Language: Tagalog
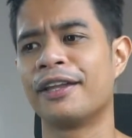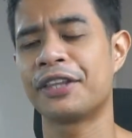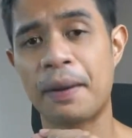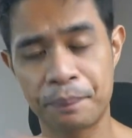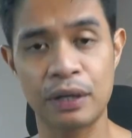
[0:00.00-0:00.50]

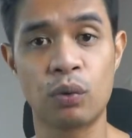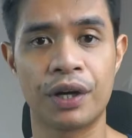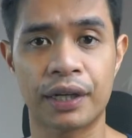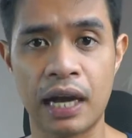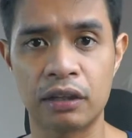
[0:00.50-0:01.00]
na
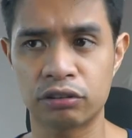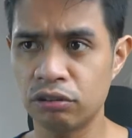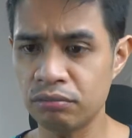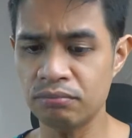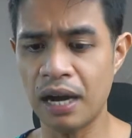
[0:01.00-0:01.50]
pre-workout.
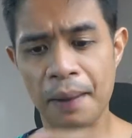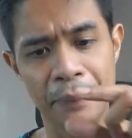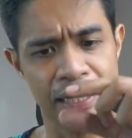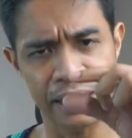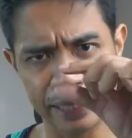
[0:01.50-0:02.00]
Yung mga
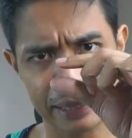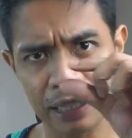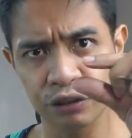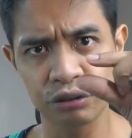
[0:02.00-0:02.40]
maliliit lang yung